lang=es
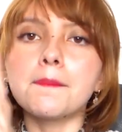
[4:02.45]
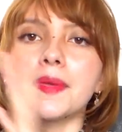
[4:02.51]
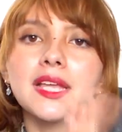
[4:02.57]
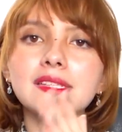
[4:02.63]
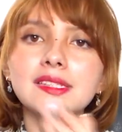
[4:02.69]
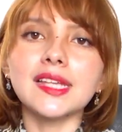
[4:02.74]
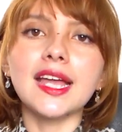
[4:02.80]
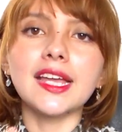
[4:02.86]

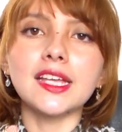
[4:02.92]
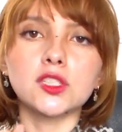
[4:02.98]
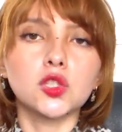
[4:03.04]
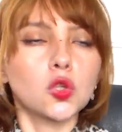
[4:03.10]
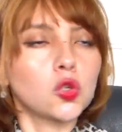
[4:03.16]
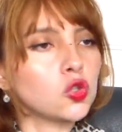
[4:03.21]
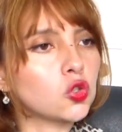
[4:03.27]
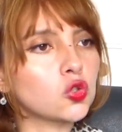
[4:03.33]
Piensa
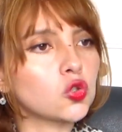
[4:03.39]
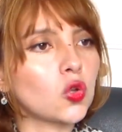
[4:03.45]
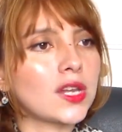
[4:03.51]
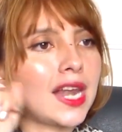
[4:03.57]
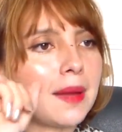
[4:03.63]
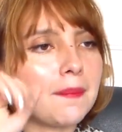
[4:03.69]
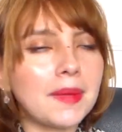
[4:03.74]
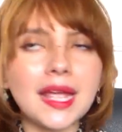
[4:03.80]
esto, yo
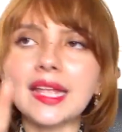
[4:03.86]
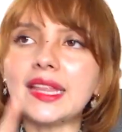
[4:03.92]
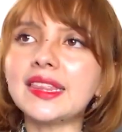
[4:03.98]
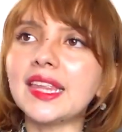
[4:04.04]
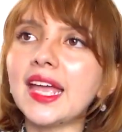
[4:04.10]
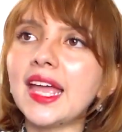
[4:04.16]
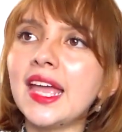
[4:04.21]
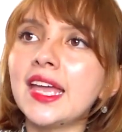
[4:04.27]
soy la
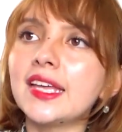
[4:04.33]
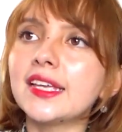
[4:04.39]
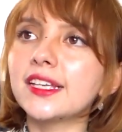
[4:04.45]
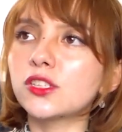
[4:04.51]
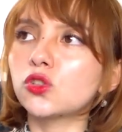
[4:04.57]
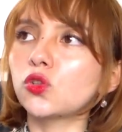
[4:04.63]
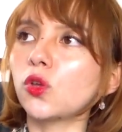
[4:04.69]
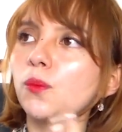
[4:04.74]
mente
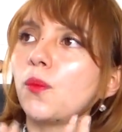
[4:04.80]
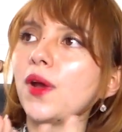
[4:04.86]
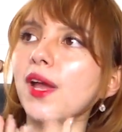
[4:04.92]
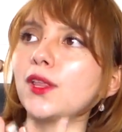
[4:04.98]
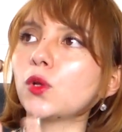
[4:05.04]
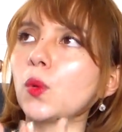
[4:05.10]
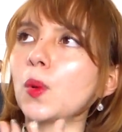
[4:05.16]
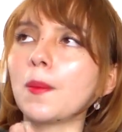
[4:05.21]
y estoy,
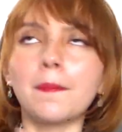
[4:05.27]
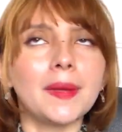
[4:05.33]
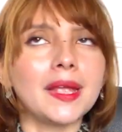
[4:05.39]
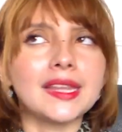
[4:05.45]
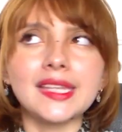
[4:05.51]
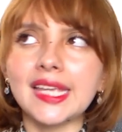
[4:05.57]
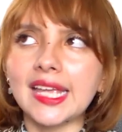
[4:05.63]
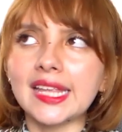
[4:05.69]
bueno,
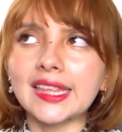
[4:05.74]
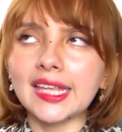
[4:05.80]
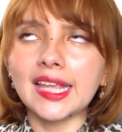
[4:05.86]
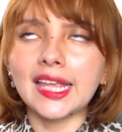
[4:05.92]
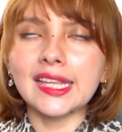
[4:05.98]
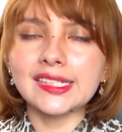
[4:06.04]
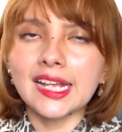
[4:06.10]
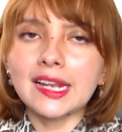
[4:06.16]

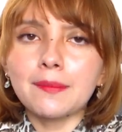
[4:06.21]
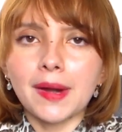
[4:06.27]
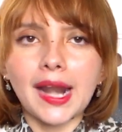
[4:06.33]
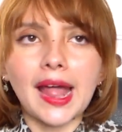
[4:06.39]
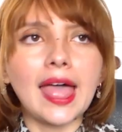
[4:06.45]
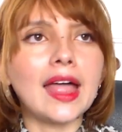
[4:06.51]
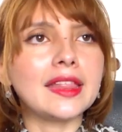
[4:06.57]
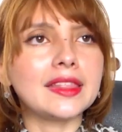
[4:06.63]
pendiente de
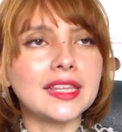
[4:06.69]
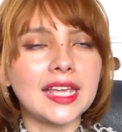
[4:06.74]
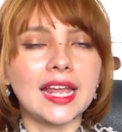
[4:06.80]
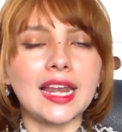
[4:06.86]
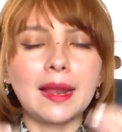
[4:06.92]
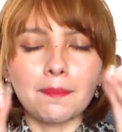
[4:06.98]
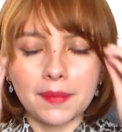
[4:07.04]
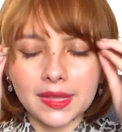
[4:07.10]
salvar a
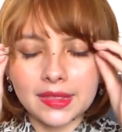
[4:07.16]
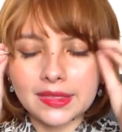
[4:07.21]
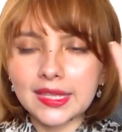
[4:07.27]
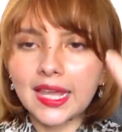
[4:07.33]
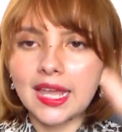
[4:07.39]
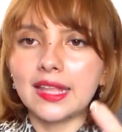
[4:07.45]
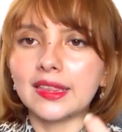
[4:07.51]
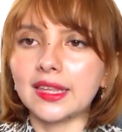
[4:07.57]
Daniela,
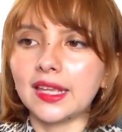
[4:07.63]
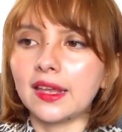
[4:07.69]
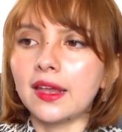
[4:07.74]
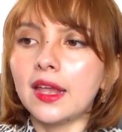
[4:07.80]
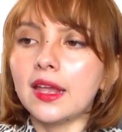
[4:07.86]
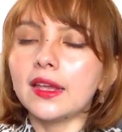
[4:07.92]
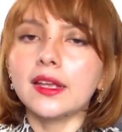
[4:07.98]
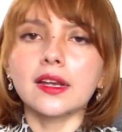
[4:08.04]
pendiente.
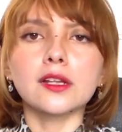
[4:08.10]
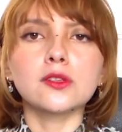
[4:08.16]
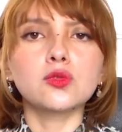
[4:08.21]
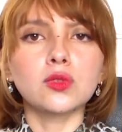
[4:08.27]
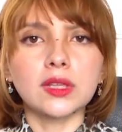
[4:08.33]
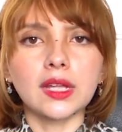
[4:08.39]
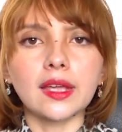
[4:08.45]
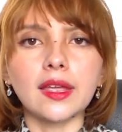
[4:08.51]
Y
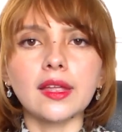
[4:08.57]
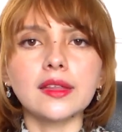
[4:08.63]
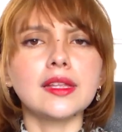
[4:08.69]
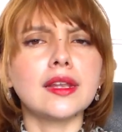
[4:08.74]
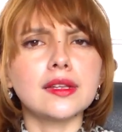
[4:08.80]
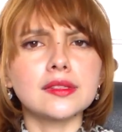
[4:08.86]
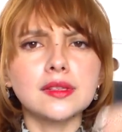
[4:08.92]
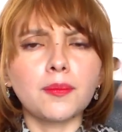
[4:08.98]
resulta que
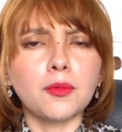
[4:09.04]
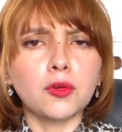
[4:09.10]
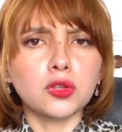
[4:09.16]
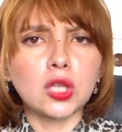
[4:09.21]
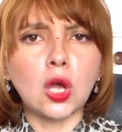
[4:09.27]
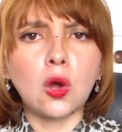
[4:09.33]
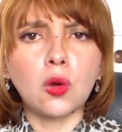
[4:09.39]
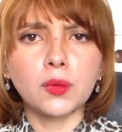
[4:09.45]
Daniela se ha
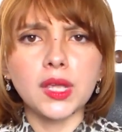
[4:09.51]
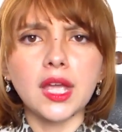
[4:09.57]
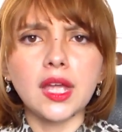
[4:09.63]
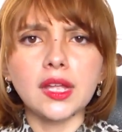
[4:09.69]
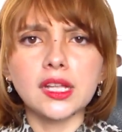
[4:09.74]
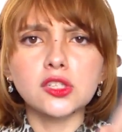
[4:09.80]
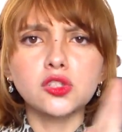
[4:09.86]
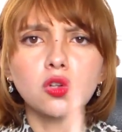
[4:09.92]
portado
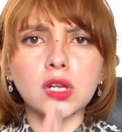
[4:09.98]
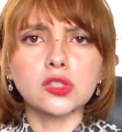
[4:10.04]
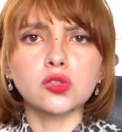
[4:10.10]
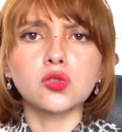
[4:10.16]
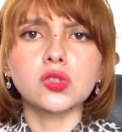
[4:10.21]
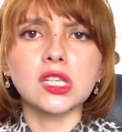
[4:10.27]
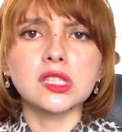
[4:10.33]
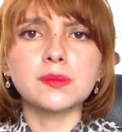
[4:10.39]
bien, ha hecho
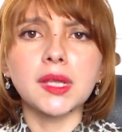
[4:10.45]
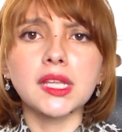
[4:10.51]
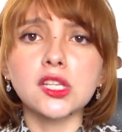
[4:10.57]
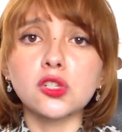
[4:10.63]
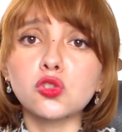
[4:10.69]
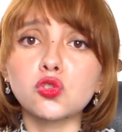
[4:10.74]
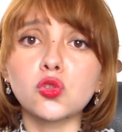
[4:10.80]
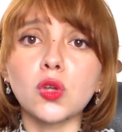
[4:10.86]
las cosas
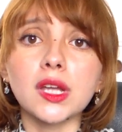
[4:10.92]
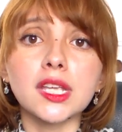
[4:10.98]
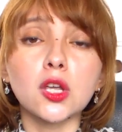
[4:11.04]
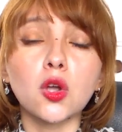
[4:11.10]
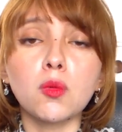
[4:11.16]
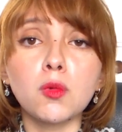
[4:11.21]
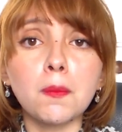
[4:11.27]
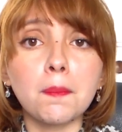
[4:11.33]
bien y yo estoy
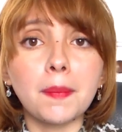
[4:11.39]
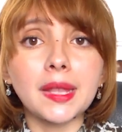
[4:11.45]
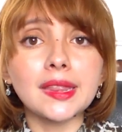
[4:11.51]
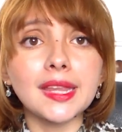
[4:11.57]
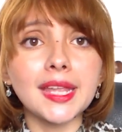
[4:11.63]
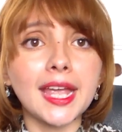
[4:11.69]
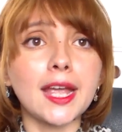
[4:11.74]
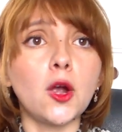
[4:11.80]
aquí como un
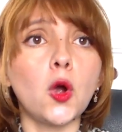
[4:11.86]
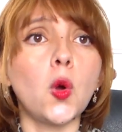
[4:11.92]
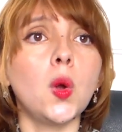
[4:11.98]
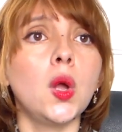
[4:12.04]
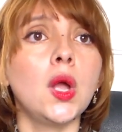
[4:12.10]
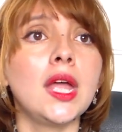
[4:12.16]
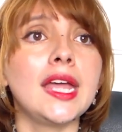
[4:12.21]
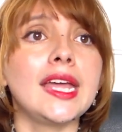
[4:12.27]

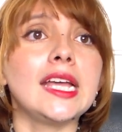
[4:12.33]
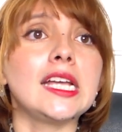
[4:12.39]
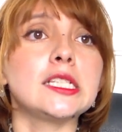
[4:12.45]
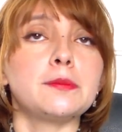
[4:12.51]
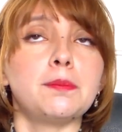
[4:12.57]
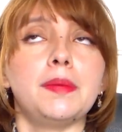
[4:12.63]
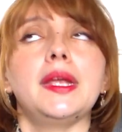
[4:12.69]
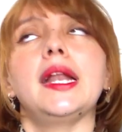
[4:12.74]
pendejo,
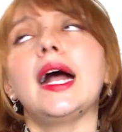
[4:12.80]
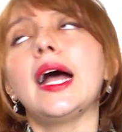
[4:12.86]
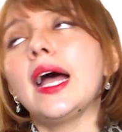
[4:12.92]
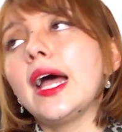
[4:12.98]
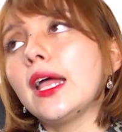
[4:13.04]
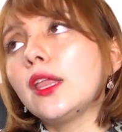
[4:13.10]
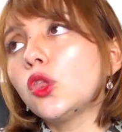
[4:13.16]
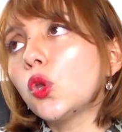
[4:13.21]

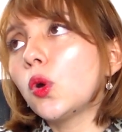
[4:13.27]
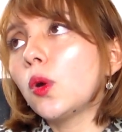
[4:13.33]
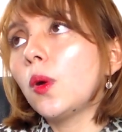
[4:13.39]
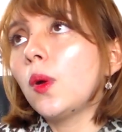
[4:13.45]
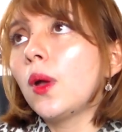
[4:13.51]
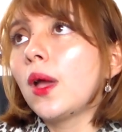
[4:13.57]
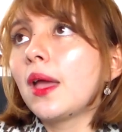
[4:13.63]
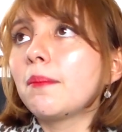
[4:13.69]

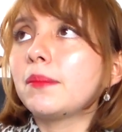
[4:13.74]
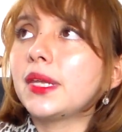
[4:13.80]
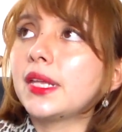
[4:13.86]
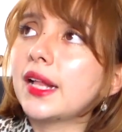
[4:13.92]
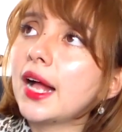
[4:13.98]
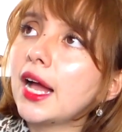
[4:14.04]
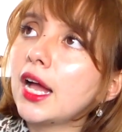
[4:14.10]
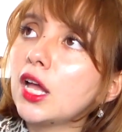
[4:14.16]
esperando,
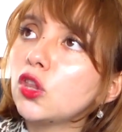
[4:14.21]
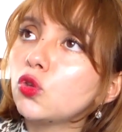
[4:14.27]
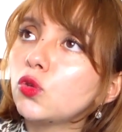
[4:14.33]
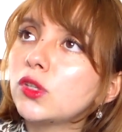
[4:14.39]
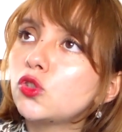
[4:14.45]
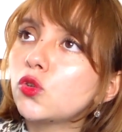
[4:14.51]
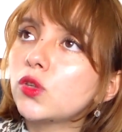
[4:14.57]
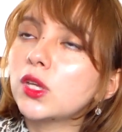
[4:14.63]

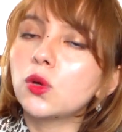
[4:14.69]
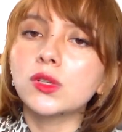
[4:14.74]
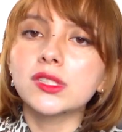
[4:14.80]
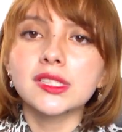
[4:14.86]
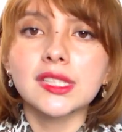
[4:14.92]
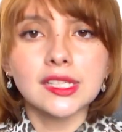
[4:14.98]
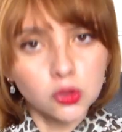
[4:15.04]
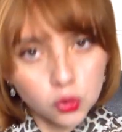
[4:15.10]
mirando y yo digo,
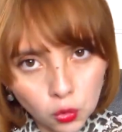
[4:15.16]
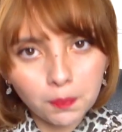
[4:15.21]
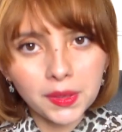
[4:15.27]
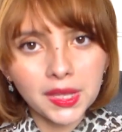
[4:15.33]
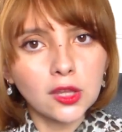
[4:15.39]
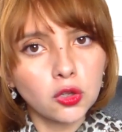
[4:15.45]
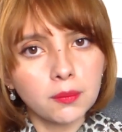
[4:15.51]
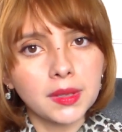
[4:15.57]
esta
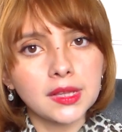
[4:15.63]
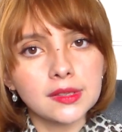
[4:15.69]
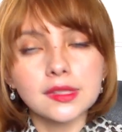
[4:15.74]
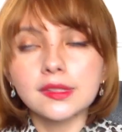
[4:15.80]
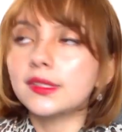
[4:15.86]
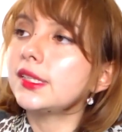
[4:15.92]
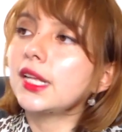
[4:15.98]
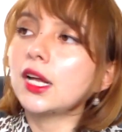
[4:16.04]
estúpida no me
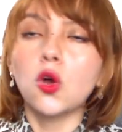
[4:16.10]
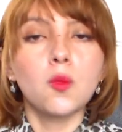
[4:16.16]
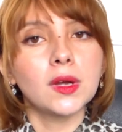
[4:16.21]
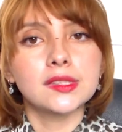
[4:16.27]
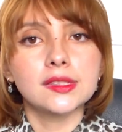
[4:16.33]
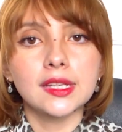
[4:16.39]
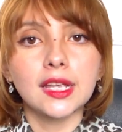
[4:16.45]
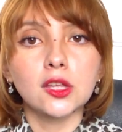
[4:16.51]
necesita,
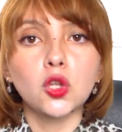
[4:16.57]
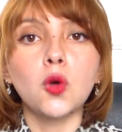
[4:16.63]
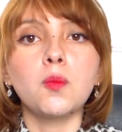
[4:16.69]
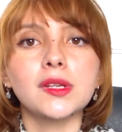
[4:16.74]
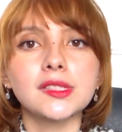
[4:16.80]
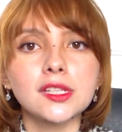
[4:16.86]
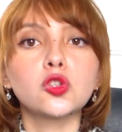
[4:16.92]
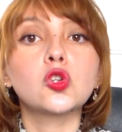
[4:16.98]
como así que no,
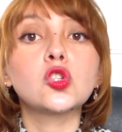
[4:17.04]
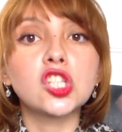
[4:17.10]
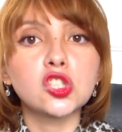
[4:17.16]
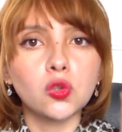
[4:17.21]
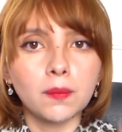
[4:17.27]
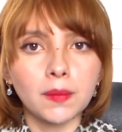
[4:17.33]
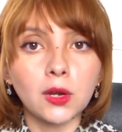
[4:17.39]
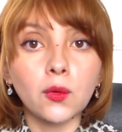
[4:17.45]
pues
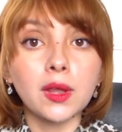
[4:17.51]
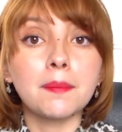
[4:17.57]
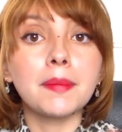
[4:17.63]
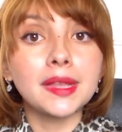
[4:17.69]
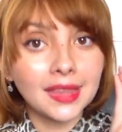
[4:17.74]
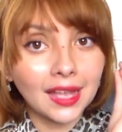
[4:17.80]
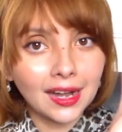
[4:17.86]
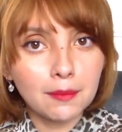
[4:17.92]
entonces yo me lo voy a
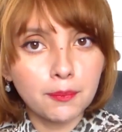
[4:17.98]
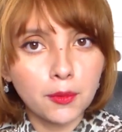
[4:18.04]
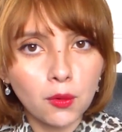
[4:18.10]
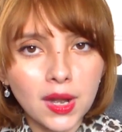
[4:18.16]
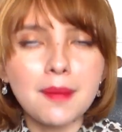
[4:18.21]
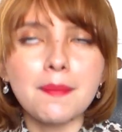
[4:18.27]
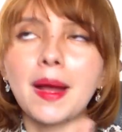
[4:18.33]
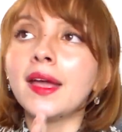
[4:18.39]
inventar el
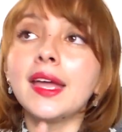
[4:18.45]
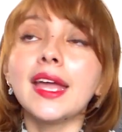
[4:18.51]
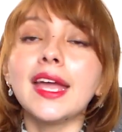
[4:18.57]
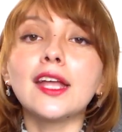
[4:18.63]
problema.